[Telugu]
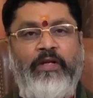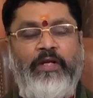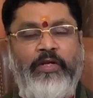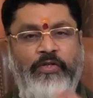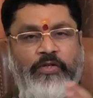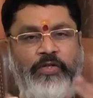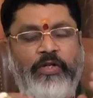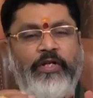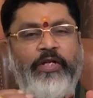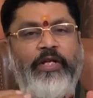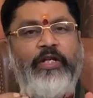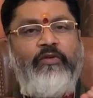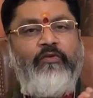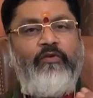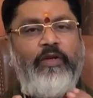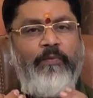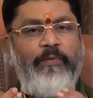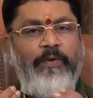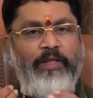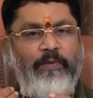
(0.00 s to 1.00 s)
ఈ
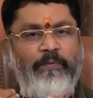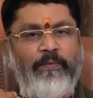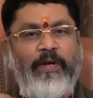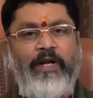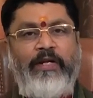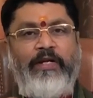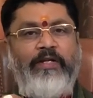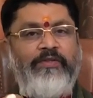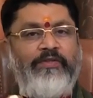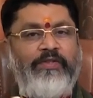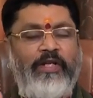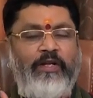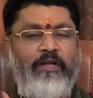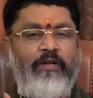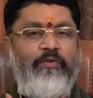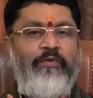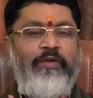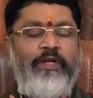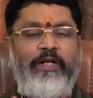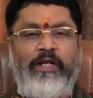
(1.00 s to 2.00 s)
శనికేతులు ఎప్పుడైతే
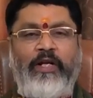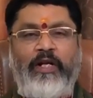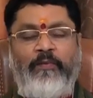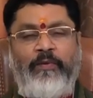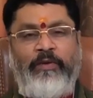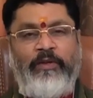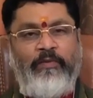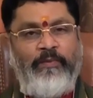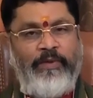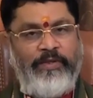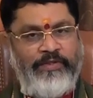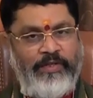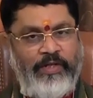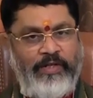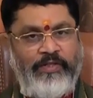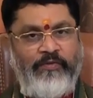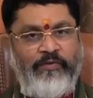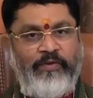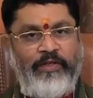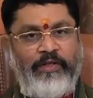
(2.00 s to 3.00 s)
భాగ్యస్థానంలో ఉన్నట్టు కనబడుతుంది
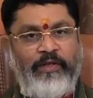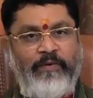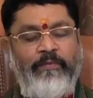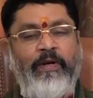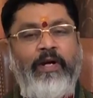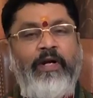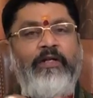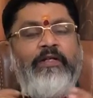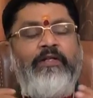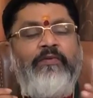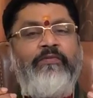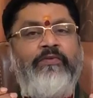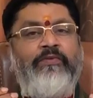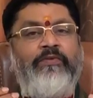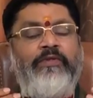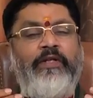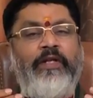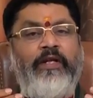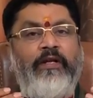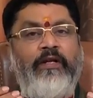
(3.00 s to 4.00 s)
మేషరాశి వారికి భాగ్యము
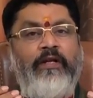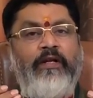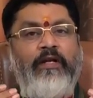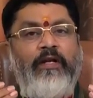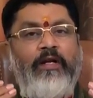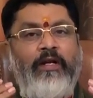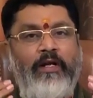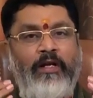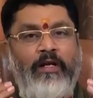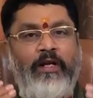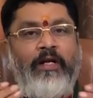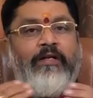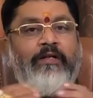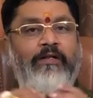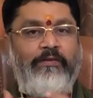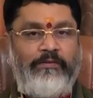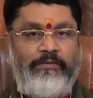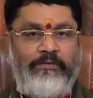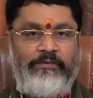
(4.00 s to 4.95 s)
అంటే లక్